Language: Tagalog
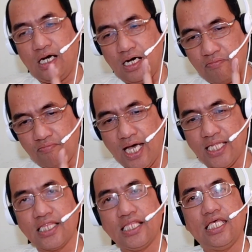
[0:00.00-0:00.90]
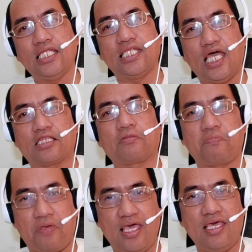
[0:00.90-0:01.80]
uh, monthly net
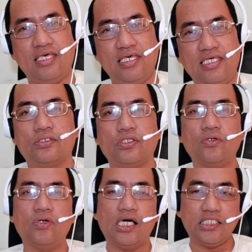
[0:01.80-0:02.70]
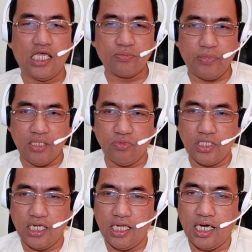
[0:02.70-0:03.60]
pay. So kung ang net pay
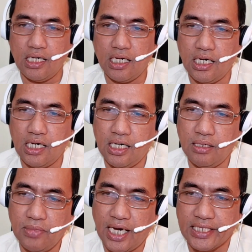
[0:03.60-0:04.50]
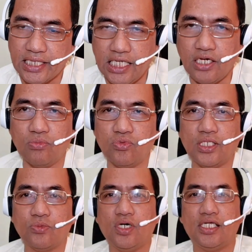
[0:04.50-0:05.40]
mo na lang uh, monthly o
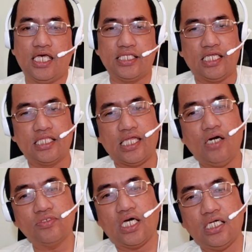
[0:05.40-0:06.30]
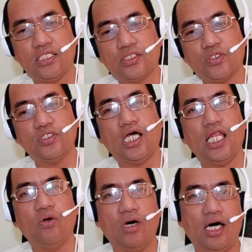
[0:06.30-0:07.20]
buwan-buwan ay 10,000, so
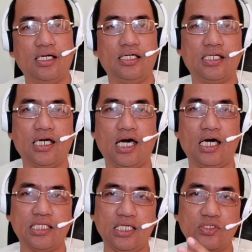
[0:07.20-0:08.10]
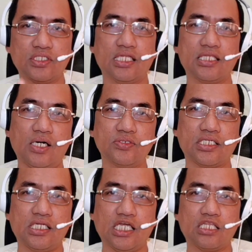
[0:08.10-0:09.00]
dalawang hahatiin yung 10,000
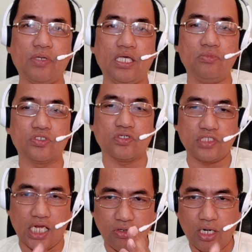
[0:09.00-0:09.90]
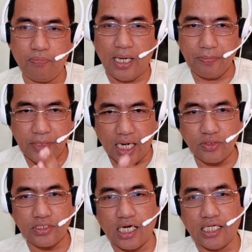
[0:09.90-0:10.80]
na net pay mo. So dalawang
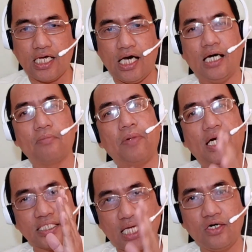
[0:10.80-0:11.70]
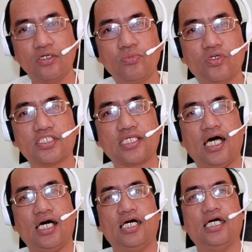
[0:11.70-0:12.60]
5,000 ang pagsahod mo
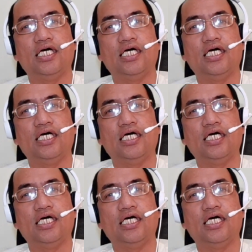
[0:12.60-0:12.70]
sa